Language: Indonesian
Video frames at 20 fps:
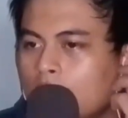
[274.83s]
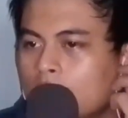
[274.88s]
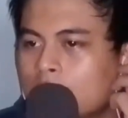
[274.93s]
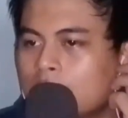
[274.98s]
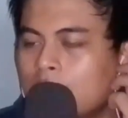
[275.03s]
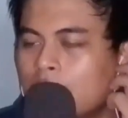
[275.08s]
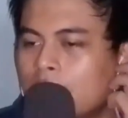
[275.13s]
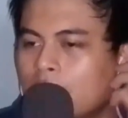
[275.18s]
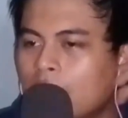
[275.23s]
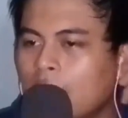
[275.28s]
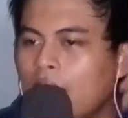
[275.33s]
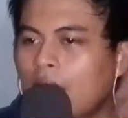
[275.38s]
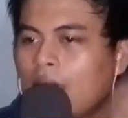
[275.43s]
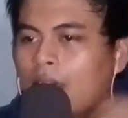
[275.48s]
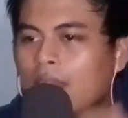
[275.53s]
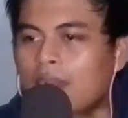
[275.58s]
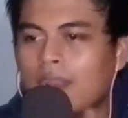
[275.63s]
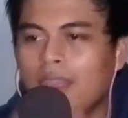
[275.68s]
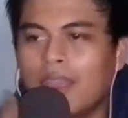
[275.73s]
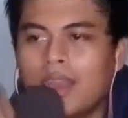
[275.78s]

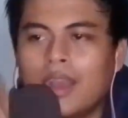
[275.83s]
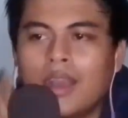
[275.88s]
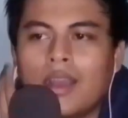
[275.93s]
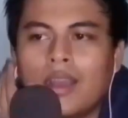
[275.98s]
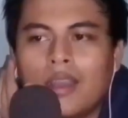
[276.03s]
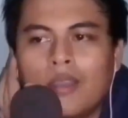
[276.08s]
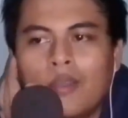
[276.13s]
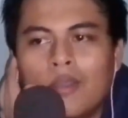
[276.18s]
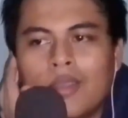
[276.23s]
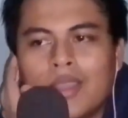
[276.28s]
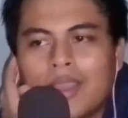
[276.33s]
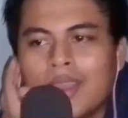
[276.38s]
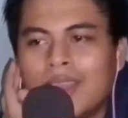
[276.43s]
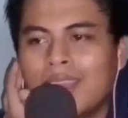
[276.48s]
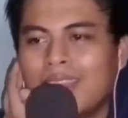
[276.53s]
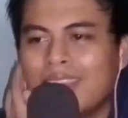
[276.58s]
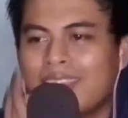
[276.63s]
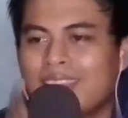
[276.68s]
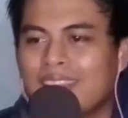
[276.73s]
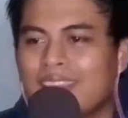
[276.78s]
Sankarya, oke.
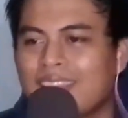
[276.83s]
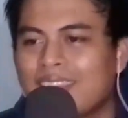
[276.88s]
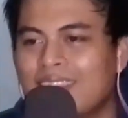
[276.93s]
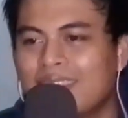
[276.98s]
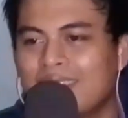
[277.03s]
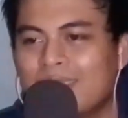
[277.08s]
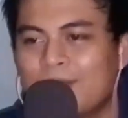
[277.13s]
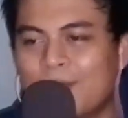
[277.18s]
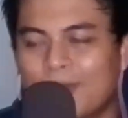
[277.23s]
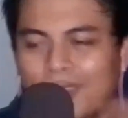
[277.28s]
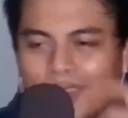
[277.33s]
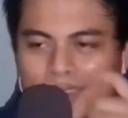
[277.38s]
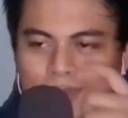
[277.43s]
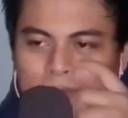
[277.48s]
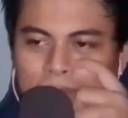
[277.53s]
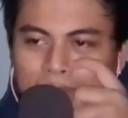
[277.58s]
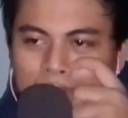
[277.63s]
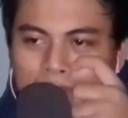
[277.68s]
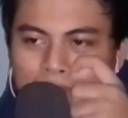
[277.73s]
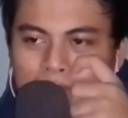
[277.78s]
Okay.
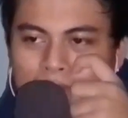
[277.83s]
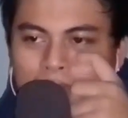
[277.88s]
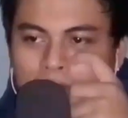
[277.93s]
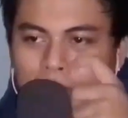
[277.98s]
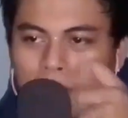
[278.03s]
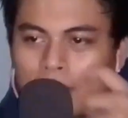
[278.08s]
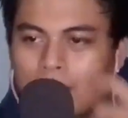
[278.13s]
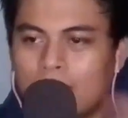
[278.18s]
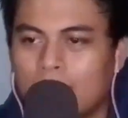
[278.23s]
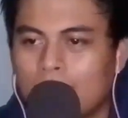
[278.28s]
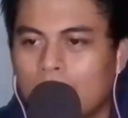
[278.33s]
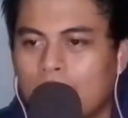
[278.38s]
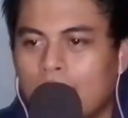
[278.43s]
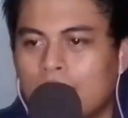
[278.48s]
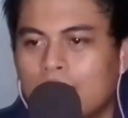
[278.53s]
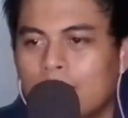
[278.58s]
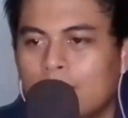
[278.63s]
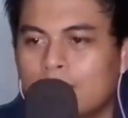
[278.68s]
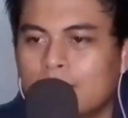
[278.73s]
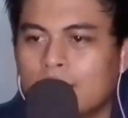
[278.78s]
Mungkin banyak dari kalian yang
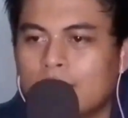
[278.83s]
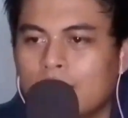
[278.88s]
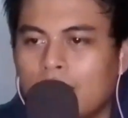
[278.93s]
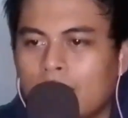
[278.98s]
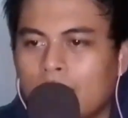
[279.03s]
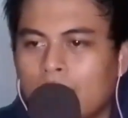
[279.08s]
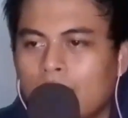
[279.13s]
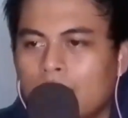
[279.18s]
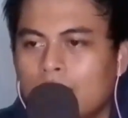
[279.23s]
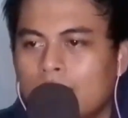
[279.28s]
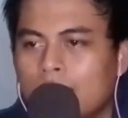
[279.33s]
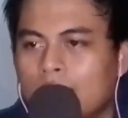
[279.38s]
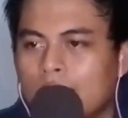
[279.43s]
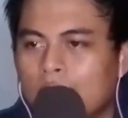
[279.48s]
nggak tahu San Karya